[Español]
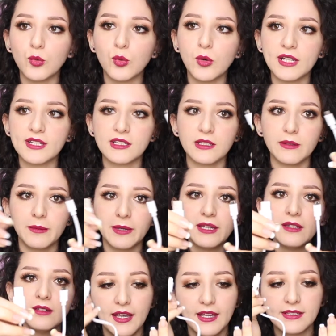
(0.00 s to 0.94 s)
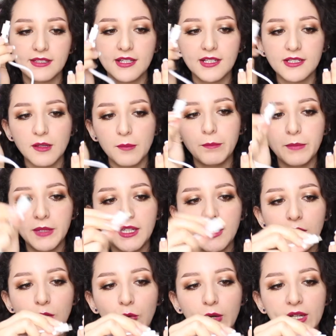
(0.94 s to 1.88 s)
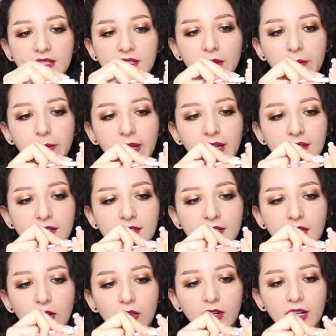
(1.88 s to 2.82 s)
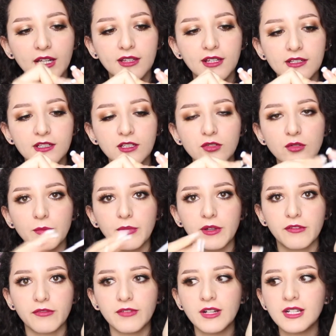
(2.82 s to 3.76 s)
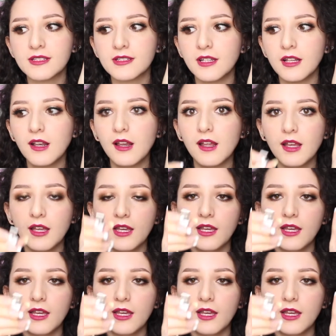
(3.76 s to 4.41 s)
USB. Este es mini USB, se conecta así súper fácil